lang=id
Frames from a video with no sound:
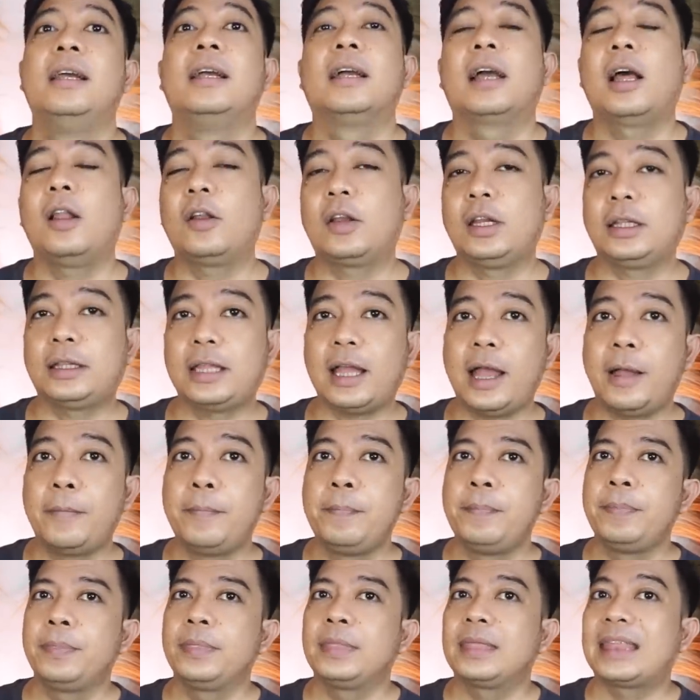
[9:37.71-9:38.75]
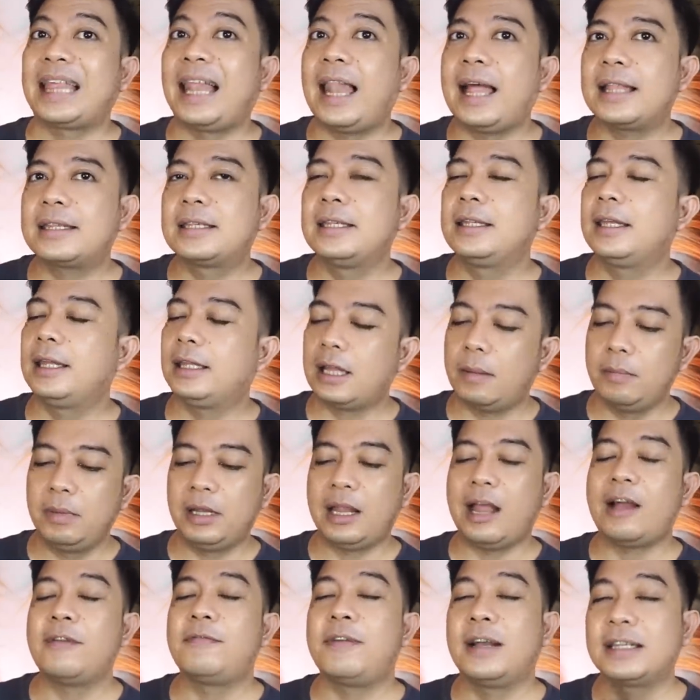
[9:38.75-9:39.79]
Kalau kita pelat sedikit ngambil
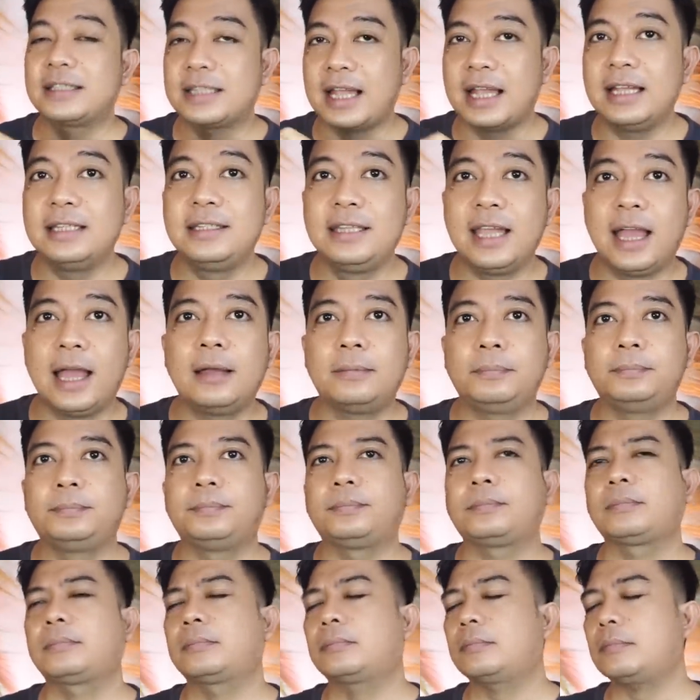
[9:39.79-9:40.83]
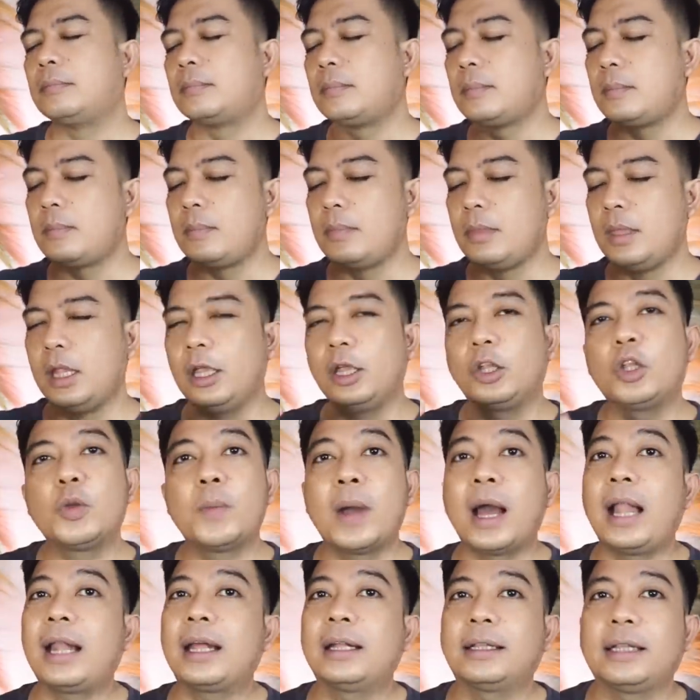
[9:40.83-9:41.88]
nafas aja itu
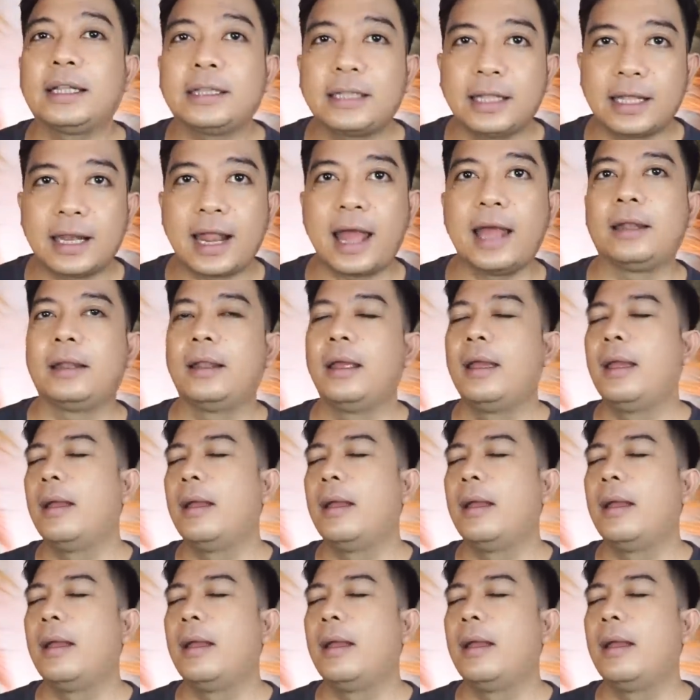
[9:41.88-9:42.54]
bakal keteteran.